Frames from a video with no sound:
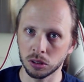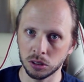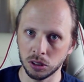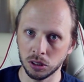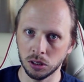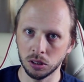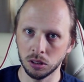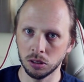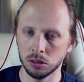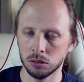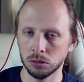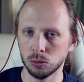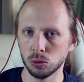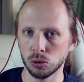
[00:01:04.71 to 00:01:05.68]

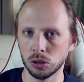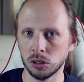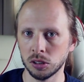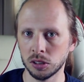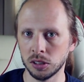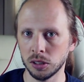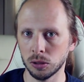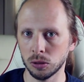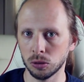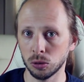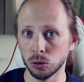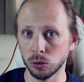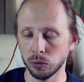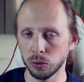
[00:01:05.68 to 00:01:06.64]
где нужно
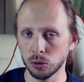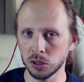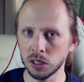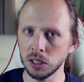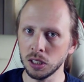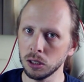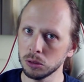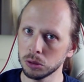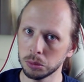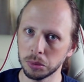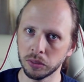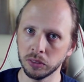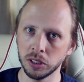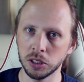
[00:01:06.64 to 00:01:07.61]
сделать новый функционал,
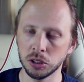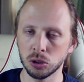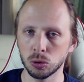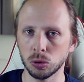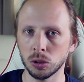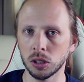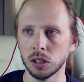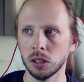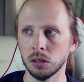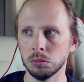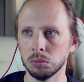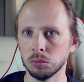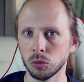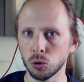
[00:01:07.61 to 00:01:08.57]
добавляете туда
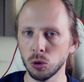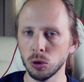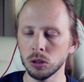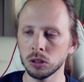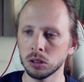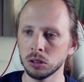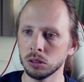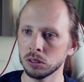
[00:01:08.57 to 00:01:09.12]
код,